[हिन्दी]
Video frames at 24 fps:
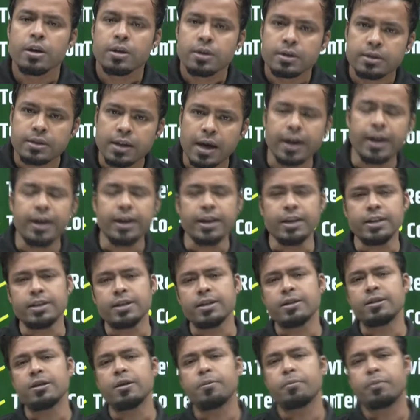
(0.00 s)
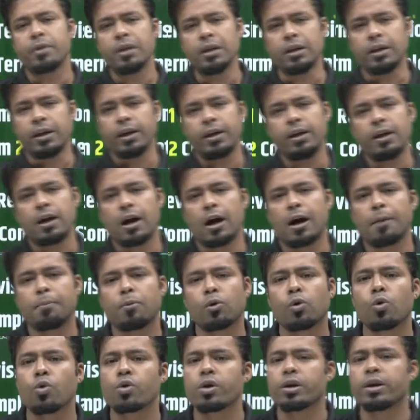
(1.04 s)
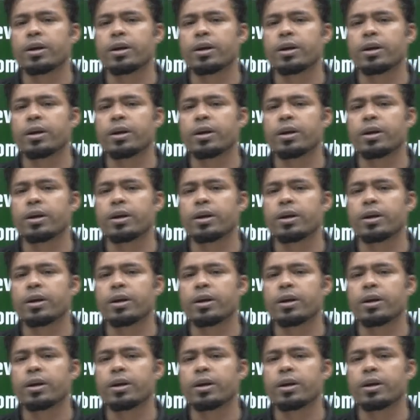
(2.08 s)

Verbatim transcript: सारे टीचर्स ने मिलके आप लोगों के